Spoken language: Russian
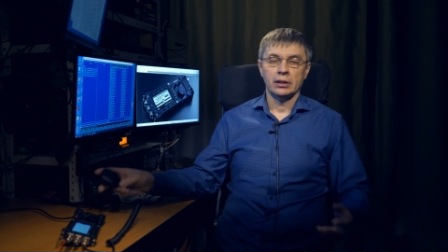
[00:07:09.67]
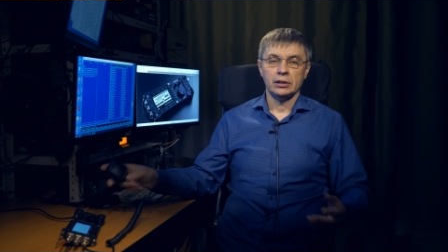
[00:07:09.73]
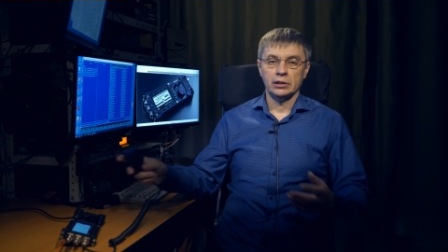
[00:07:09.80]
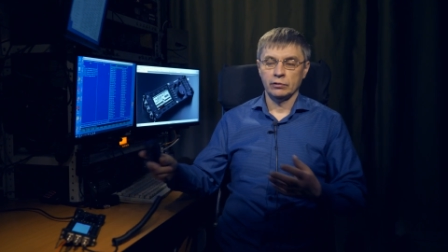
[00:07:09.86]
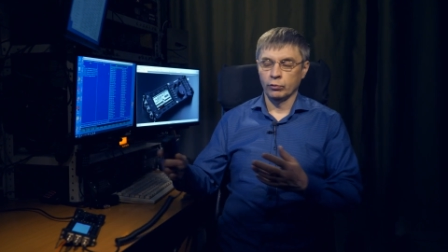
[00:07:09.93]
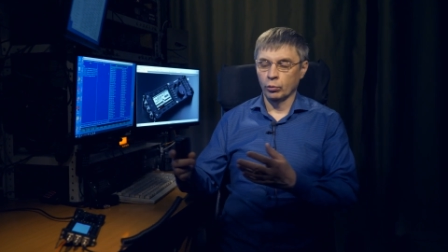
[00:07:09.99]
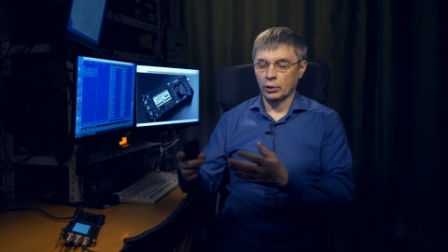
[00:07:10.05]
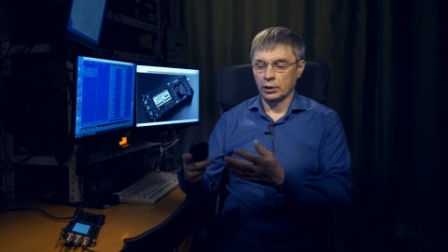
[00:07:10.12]

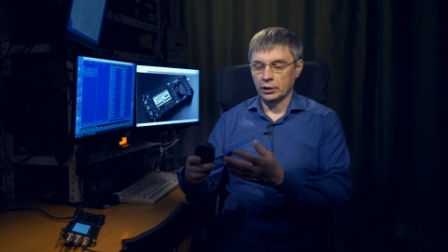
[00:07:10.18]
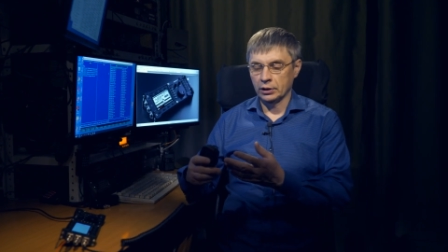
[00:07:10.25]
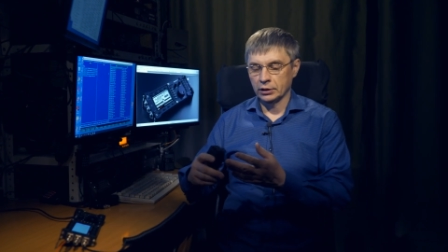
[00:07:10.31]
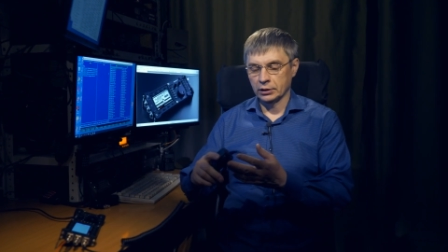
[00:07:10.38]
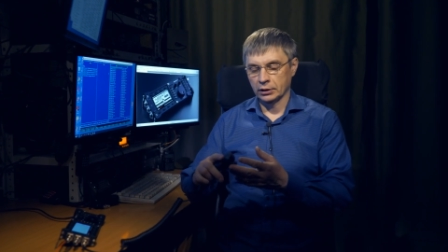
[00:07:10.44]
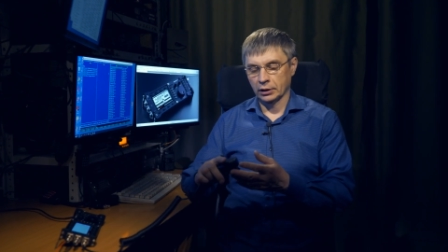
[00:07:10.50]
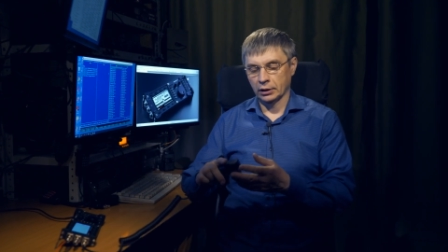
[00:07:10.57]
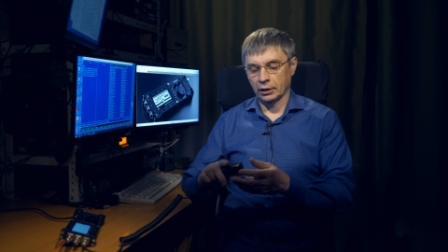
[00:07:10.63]
звук
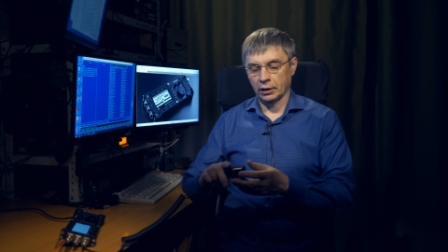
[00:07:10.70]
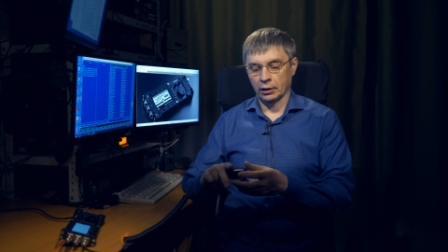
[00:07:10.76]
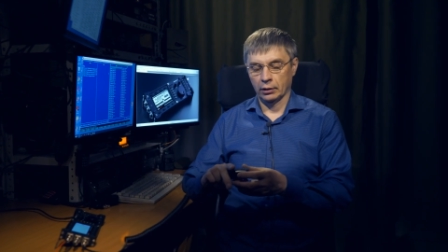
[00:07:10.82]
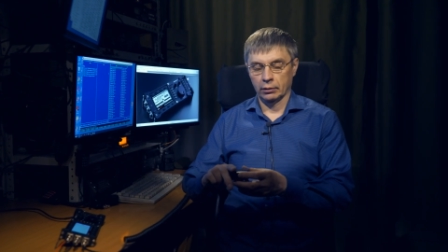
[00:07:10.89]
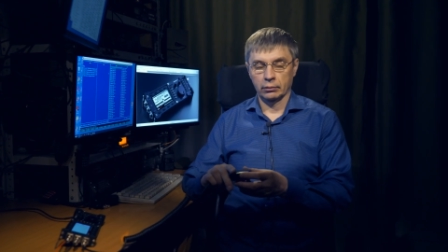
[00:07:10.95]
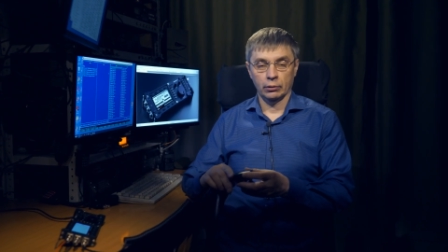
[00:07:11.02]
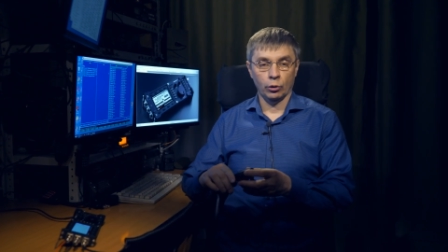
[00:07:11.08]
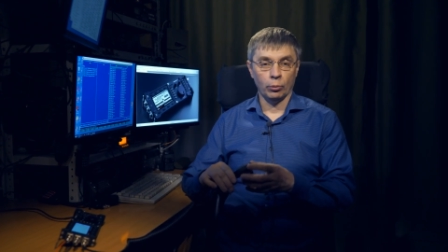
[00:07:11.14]
из э,
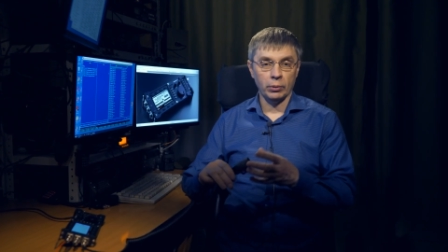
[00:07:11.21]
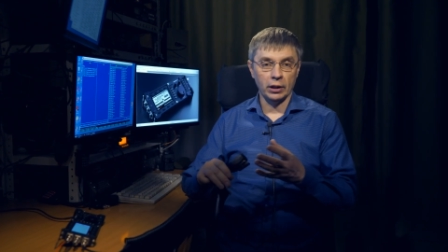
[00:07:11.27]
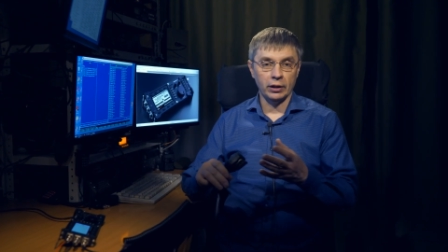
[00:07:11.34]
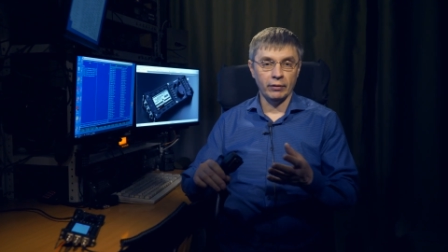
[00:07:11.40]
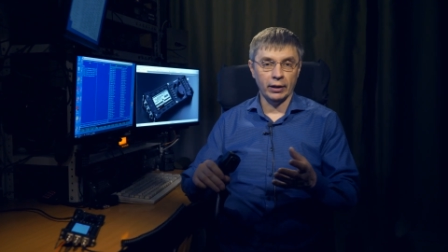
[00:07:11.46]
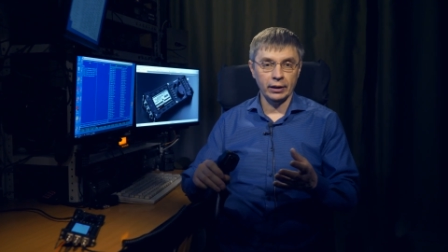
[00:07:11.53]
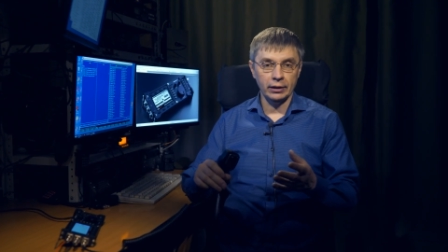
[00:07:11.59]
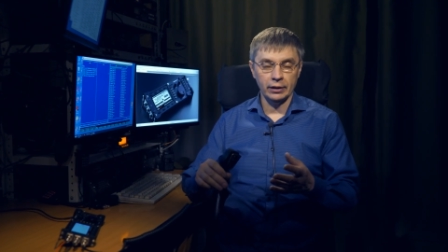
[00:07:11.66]

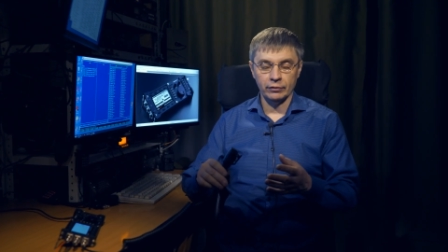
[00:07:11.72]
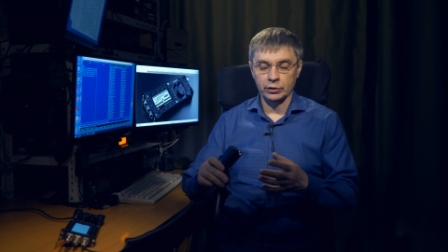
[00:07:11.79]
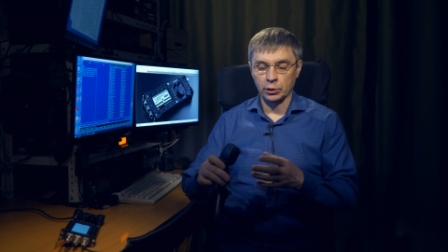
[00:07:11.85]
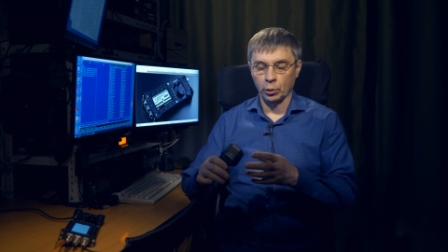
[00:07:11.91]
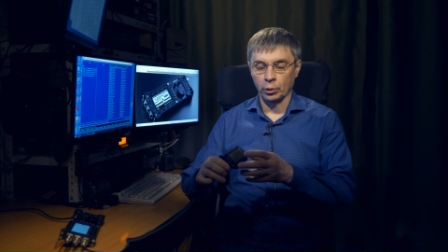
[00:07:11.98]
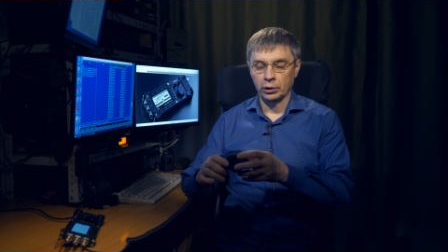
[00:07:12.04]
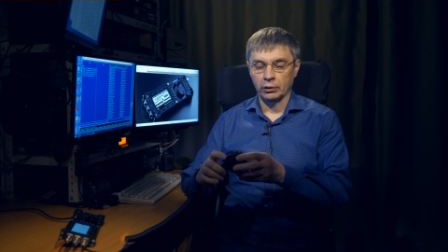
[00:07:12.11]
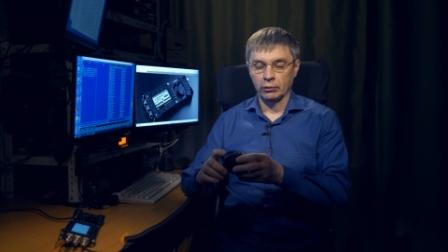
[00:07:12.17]
громкоговорителя,
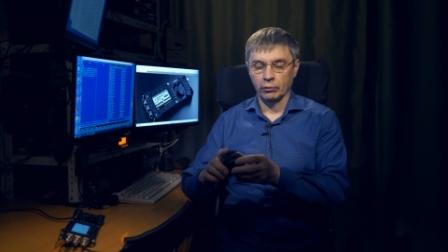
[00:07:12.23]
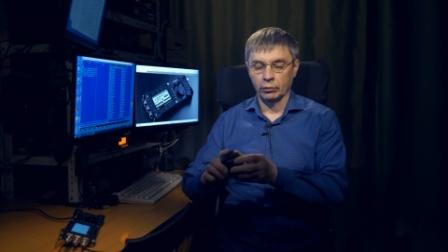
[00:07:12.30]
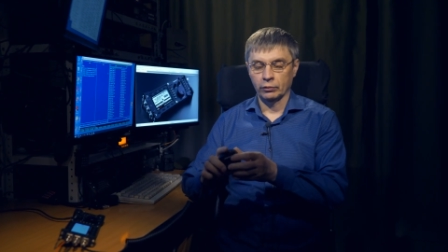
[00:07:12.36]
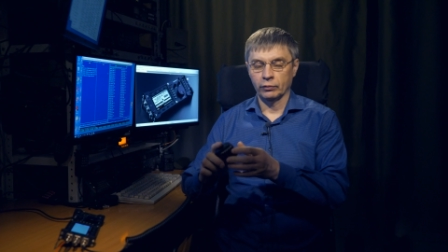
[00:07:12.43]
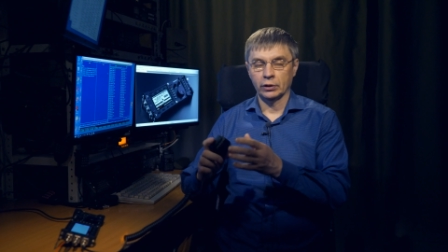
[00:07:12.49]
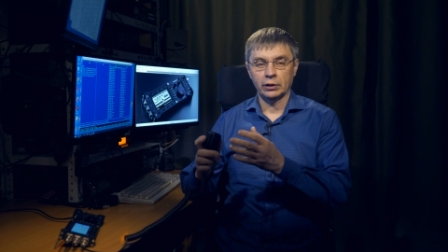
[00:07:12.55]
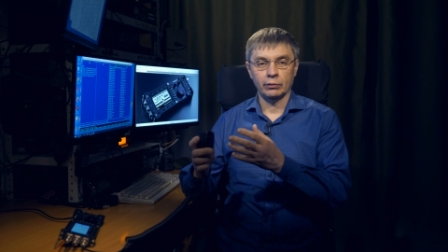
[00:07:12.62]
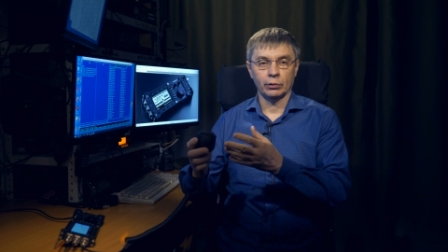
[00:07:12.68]
встроенного
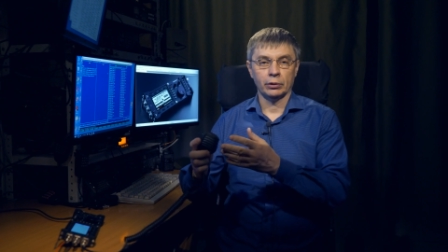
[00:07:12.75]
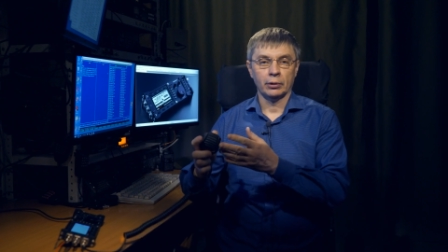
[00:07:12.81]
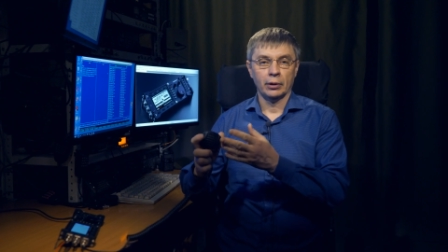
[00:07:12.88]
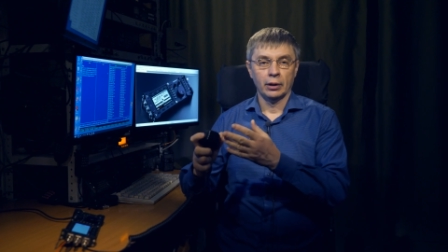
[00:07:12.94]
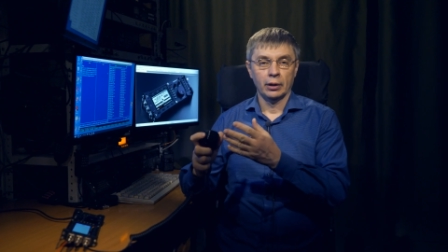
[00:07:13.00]
вот в этот вот